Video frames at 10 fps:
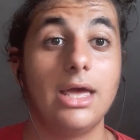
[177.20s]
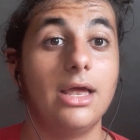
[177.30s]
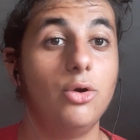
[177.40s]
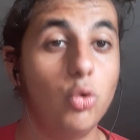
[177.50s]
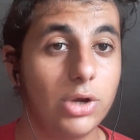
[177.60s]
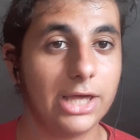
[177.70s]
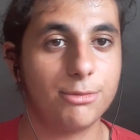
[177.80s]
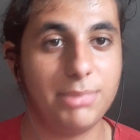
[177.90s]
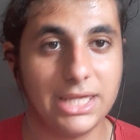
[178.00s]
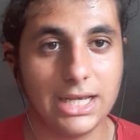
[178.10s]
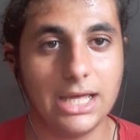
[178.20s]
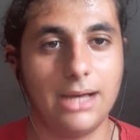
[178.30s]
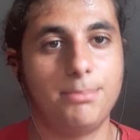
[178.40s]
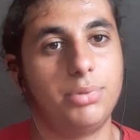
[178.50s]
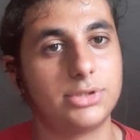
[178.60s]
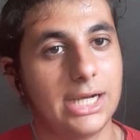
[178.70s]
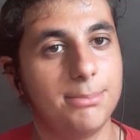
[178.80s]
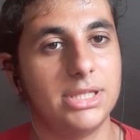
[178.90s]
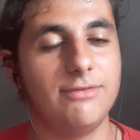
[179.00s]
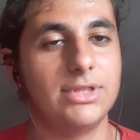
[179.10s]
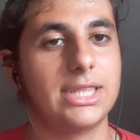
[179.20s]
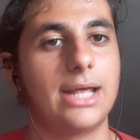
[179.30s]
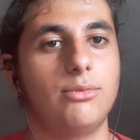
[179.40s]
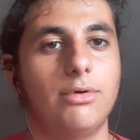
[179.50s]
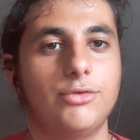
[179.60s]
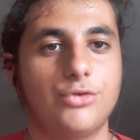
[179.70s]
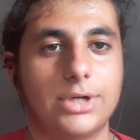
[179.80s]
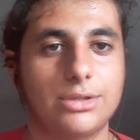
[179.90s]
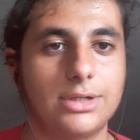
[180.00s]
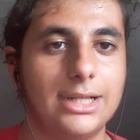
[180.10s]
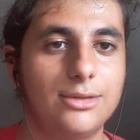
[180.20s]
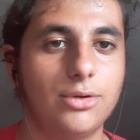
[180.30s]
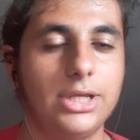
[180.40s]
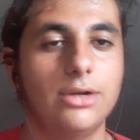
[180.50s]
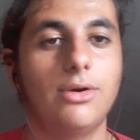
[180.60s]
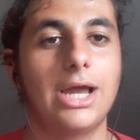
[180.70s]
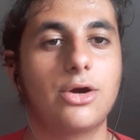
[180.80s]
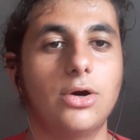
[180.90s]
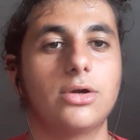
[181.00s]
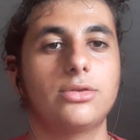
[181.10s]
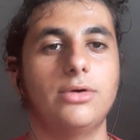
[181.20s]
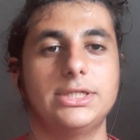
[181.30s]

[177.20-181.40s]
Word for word: Lucas Biglia potrebbe diventare un nuovo giocatore del Torino. L'accordo